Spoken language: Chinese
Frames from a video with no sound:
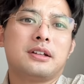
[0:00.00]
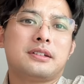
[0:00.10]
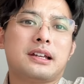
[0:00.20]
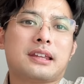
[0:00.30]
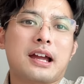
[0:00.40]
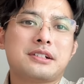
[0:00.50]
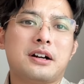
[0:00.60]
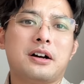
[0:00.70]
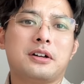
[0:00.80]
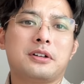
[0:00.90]
在台
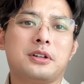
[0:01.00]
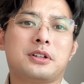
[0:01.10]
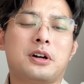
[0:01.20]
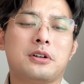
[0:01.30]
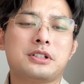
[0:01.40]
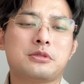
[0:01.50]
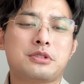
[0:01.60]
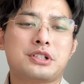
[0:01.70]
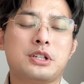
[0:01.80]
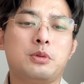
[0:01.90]
上搞这种
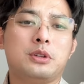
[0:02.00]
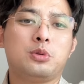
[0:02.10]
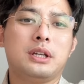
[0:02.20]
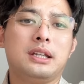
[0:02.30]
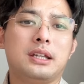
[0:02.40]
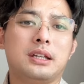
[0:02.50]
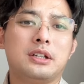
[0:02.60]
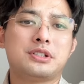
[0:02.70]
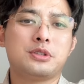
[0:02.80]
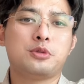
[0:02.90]
升温对立，
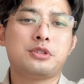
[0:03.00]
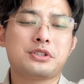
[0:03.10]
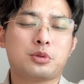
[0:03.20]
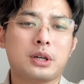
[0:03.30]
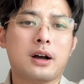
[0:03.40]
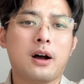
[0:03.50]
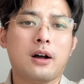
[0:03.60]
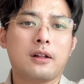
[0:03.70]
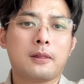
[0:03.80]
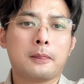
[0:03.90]
只有军事对
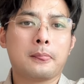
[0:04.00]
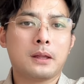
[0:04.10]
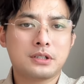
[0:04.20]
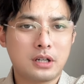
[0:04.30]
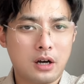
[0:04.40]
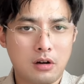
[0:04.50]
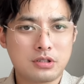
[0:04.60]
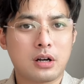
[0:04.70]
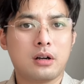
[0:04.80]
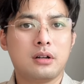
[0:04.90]
抗是好
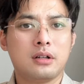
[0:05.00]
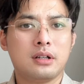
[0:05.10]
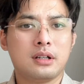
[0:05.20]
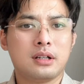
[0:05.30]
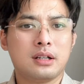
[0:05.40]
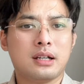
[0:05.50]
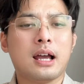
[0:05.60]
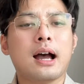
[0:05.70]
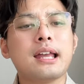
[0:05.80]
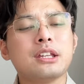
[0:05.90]
事儿。
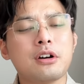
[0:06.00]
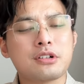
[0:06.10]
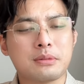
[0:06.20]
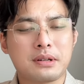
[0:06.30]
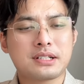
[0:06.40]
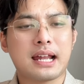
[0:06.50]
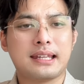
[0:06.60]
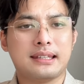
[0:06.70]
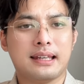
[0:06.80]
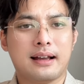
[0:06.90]
两岸要什么
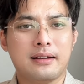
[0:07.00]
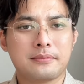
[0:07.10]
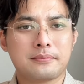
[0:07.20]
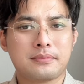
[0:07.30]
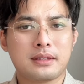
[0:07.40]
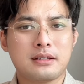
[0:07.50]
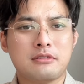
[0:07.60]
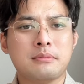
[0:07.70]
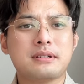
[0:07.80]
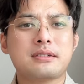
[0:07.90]
善意啊？
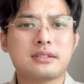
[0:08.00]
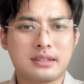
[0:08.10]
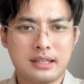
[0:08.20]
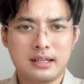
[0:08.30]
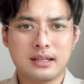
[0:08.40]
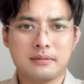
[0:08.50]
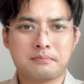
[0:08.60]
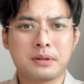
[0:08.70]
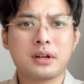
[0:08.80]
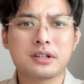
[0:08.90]
我们是敌人，
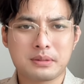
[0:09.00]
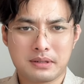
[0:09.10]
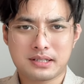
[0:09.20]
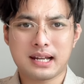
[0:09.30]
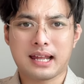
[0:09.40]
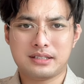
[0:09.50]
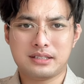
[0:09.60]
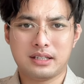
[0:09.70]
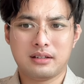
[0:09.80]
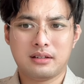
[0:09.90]
不要什么善
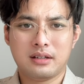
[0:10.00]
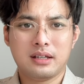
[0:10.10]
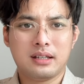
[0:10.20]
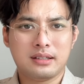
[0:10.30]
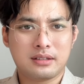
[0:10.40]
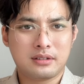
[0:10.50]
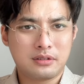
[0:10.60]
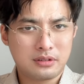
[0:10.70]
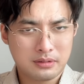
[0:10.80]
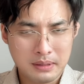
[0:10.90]
意。
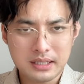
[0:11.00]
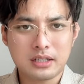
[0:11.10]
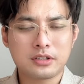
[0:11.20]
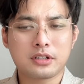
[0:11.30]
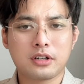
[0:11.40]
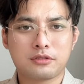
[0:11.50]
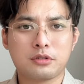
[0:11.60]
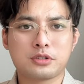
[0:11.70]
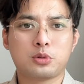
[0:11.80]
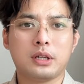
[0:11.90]
民进党这样
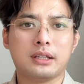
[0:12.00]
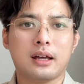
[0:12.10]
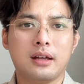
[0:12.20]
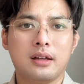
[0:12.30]
做是对的，